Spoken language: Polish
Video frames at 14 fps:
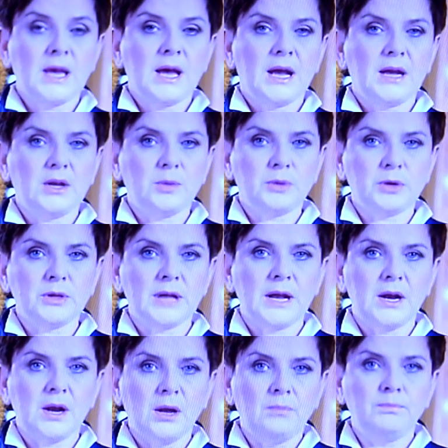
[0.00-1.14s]
ale obrona
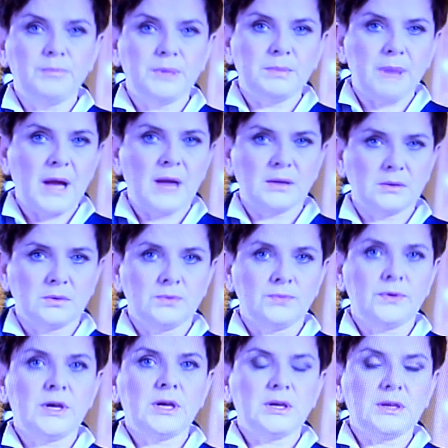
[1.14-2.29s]
lobby banków
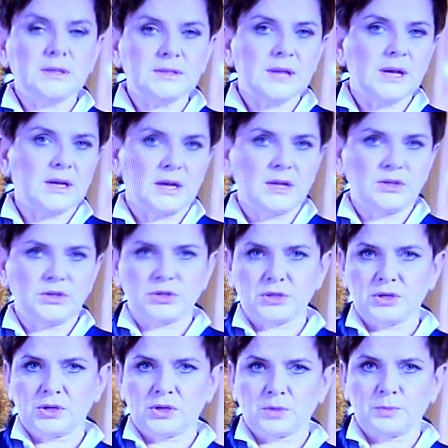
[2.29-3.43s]
i
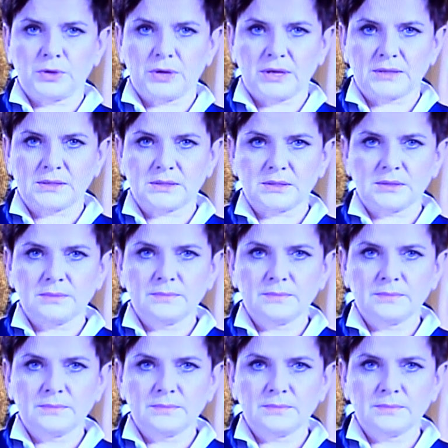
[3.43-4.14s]
zagranicznych korporacji.